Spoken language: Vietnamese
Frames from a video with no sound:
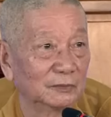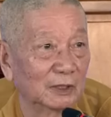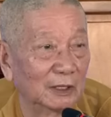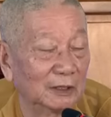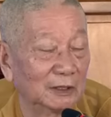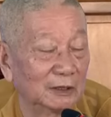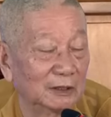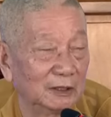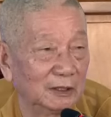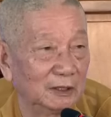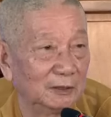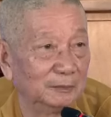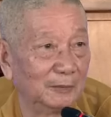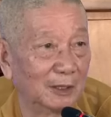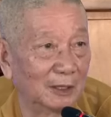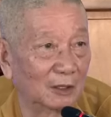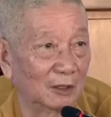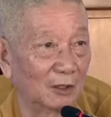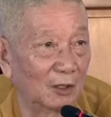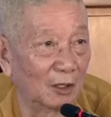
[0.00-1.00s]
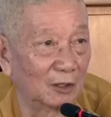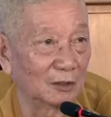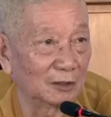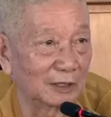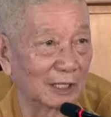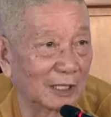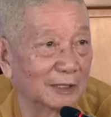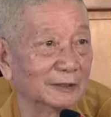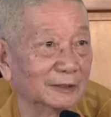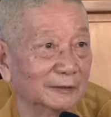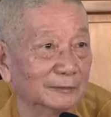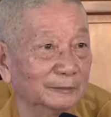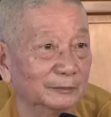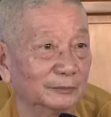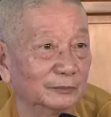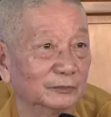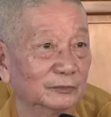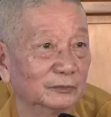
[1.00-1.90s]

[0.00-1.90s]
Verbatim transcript: tại nên khi mà khó khăn